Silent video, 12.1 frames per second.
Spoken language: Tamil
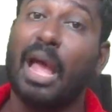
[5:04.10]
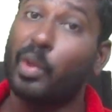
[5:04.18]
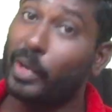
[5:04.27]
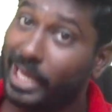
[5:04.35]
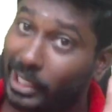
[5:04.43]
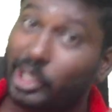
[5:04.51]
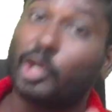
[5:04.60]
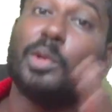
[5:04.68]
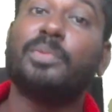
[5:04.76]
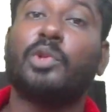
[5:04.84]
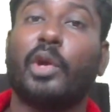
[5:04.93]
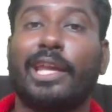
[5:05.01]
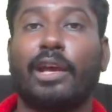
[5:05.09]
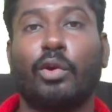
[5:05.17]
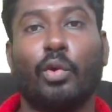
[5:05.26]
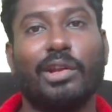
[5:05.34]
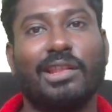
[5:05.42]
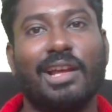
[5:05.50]
அதோடைய கியூப்ஸோடைய
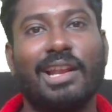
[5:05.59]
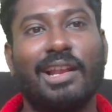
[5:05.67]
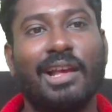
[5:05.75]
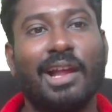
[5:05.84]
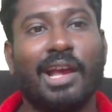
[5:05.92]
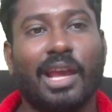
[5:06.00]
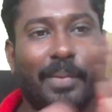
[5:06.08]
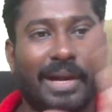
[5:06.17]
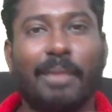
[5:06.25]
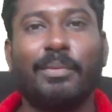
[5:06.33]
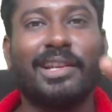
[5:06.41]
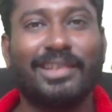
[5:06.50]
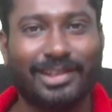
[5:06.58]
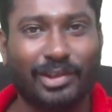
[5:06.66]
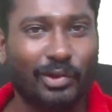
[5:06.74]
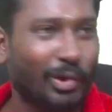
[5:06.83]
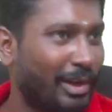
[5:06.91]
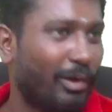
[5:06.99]
கூடுதல் இப்போ நம்பர்
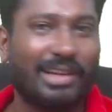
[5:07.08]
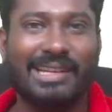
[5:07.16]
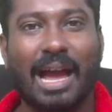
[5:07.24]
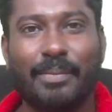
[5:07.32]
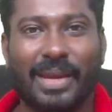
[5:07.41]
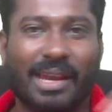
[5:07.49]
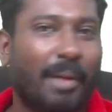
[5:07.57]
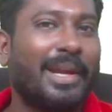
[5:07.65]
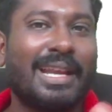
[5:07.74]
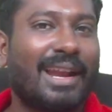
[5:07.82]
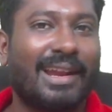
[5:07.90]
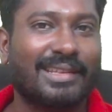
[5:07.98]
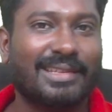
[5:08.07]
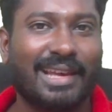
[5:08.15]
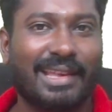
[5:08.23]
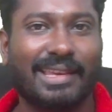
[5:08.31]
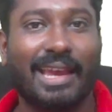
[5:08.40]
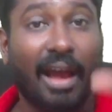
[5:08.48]
சிஸ்டம்னு சொல்லி ஒரு டாபிக் அப்படின்லாம்
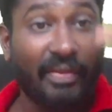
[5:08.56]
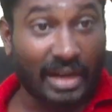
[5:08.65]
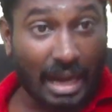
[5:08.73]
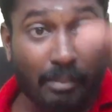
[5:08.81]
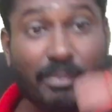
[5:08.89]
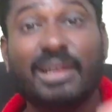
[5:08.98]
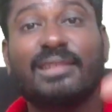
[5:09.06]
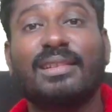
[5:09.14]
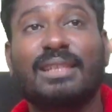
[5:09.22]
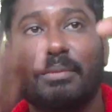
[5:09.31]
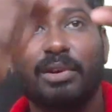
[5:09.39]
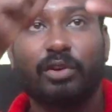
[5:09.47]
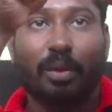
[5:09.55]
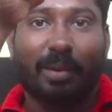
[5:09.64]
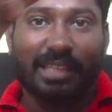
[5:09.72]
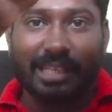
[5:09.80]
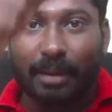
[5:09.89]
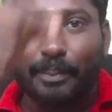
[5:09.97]
நினச்சிடாதீங்க அந்த நம்பர் சிஸ்டமில் வந்து
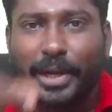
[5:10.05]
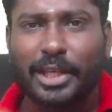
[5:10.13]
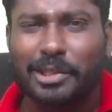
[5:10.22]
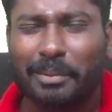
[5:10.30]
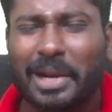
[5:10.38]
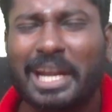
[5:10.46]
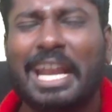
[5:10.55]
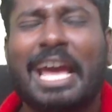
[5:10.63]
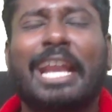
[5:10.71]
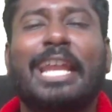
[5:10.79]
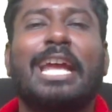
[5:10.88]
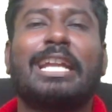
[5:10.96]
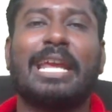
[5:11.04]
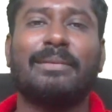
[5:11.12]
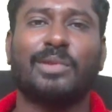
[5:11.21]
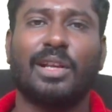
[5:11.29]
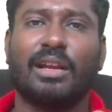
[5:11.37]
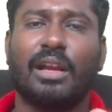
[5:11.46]
பார்த்தீங்கன்னா பிரித்தோம்னா நிறைய
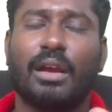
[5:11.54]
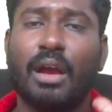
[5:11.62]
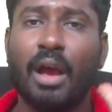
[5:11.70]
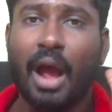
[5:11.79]
டைப்ஸ் இருக்குது